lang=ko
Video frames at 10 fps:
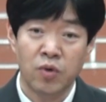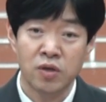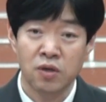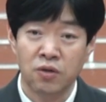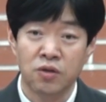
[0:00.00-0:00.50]

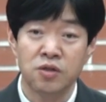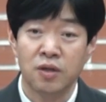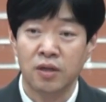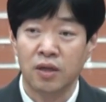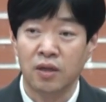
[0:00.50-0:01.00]
벗어
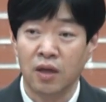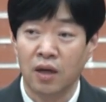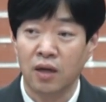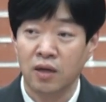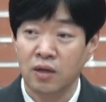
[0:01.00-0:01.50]
던져야
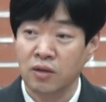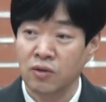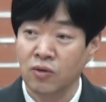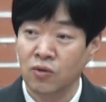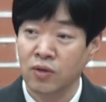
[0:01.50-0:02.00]
된다.
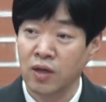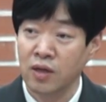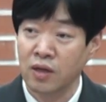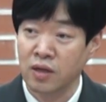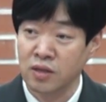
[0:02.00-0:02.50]
그리고
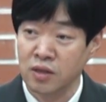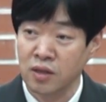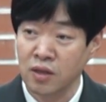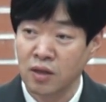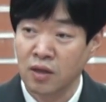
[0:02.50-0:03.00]

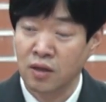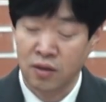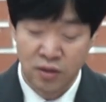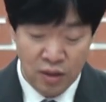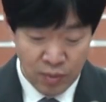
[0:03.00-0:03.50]
내일까지
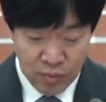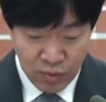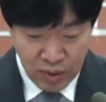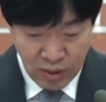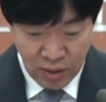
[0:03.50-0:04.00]
어,
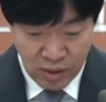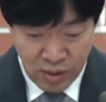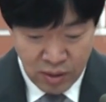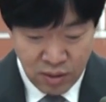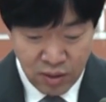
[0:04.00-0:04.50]
살펴보게
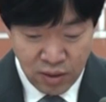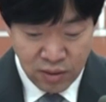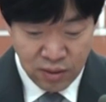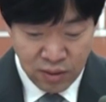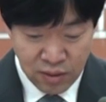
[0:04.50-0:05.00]
될
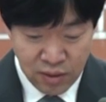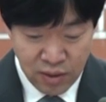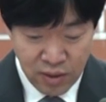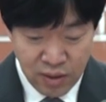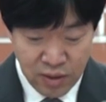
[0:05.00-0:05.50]
드리는 것.
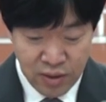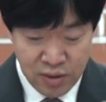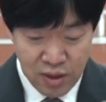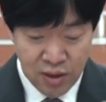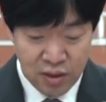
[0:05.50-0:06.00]
이
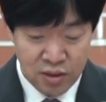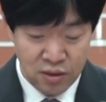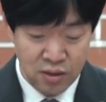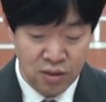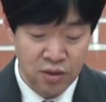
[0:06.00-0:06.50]
세
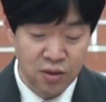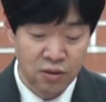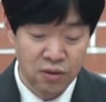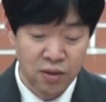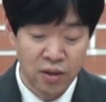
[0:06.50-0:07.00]
가지를
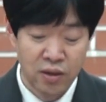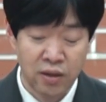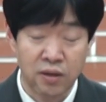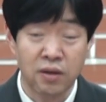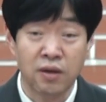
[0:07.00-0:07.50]
기억을 해야
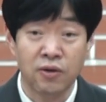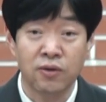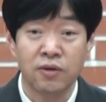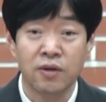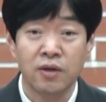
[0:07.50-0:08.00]

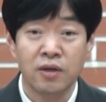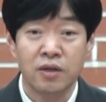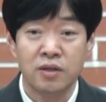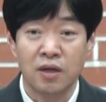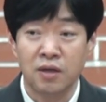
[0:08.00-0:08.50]
되는데요.
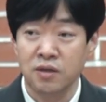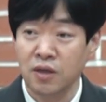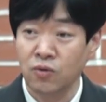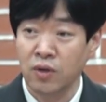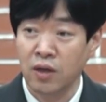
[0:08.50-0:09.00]
자,
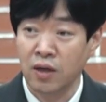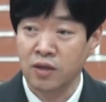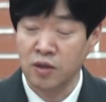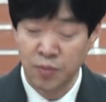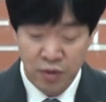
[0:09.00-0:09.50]
어제
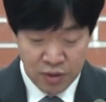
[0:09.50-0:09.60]
우리가 첫